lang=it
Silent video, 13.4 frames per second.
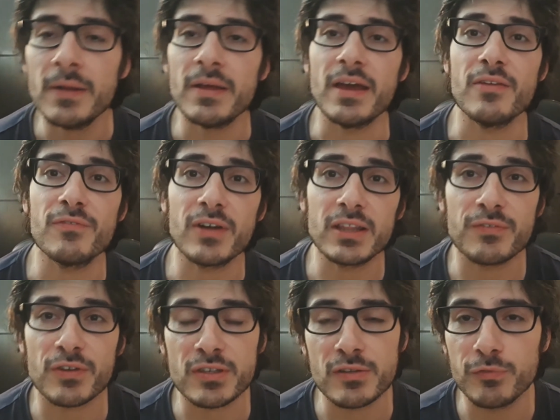E infatti
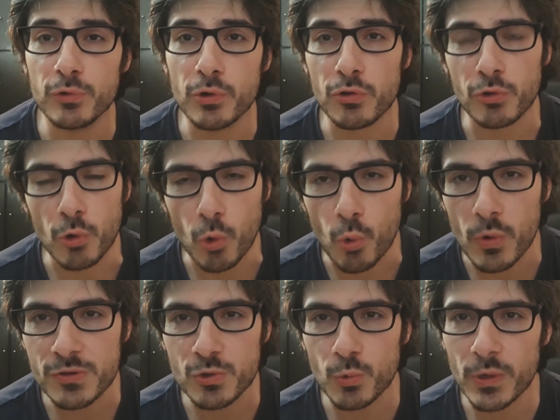Fast and Furious con
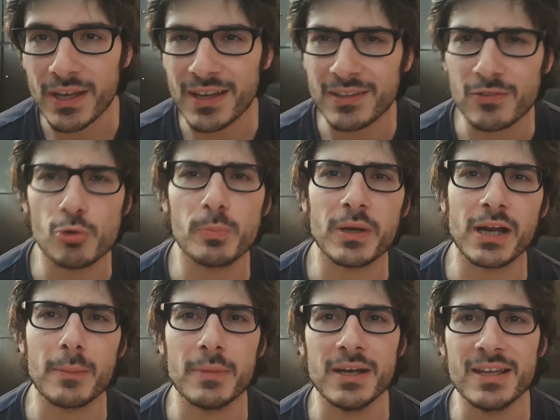questo weekend supera
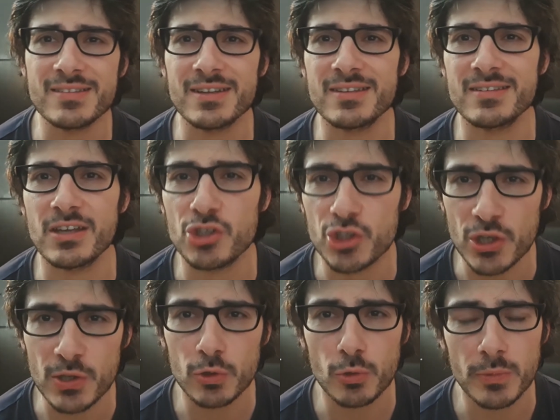la bellezza di
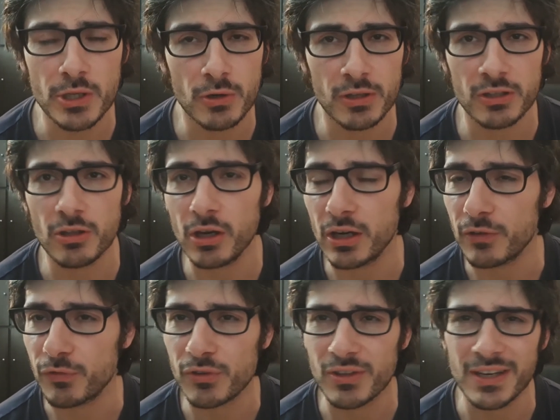600 milioni di dollari,
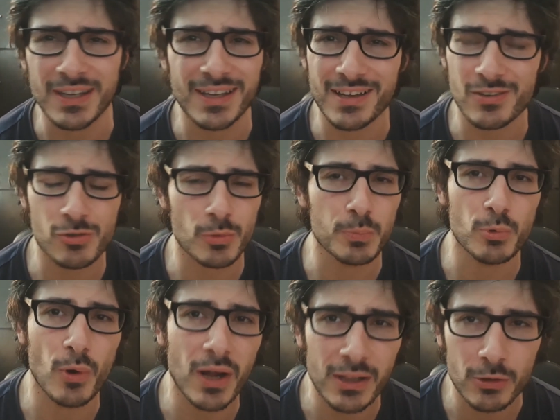forse l'incasso
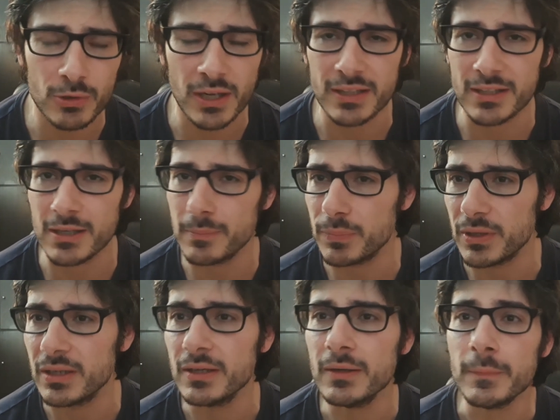più alto dai
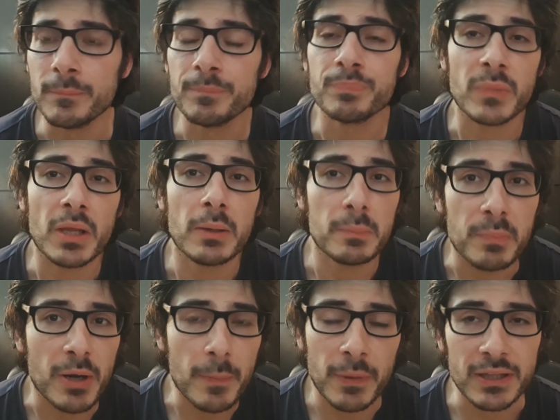tempi
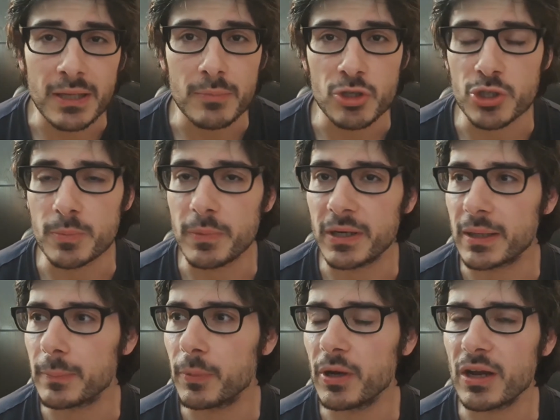pre-pandemici,
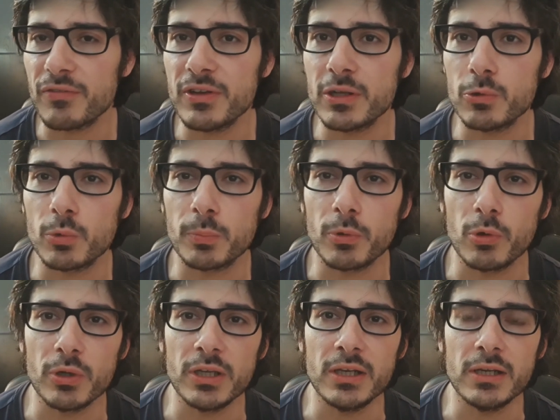perché poi alla fine
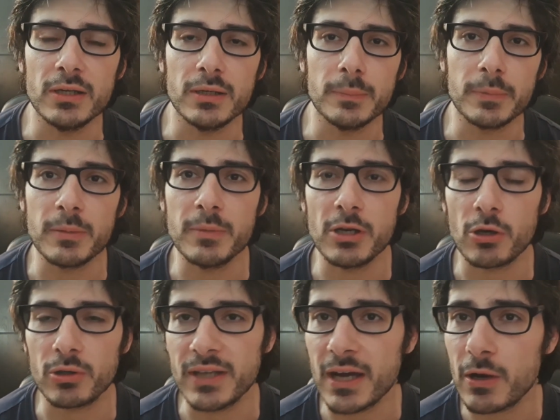dopo i primi
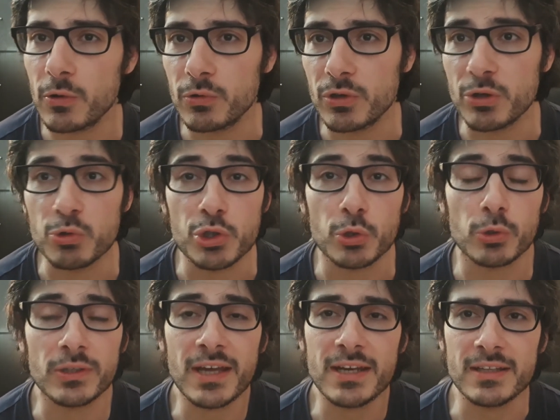lockdown è uscito
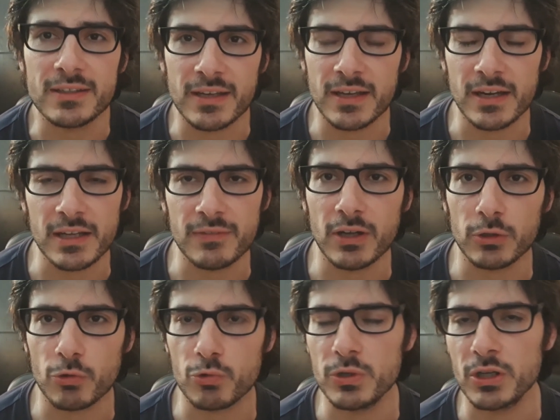Tenet che è
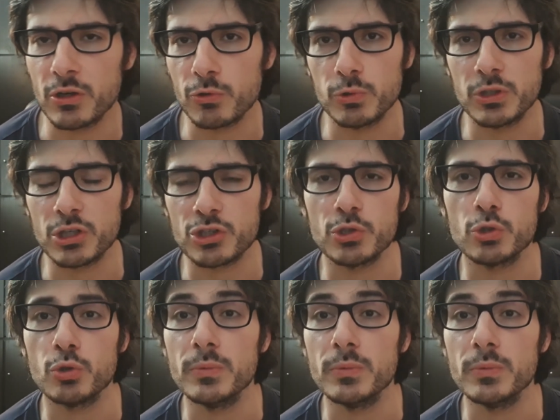arrivato sui nostri 300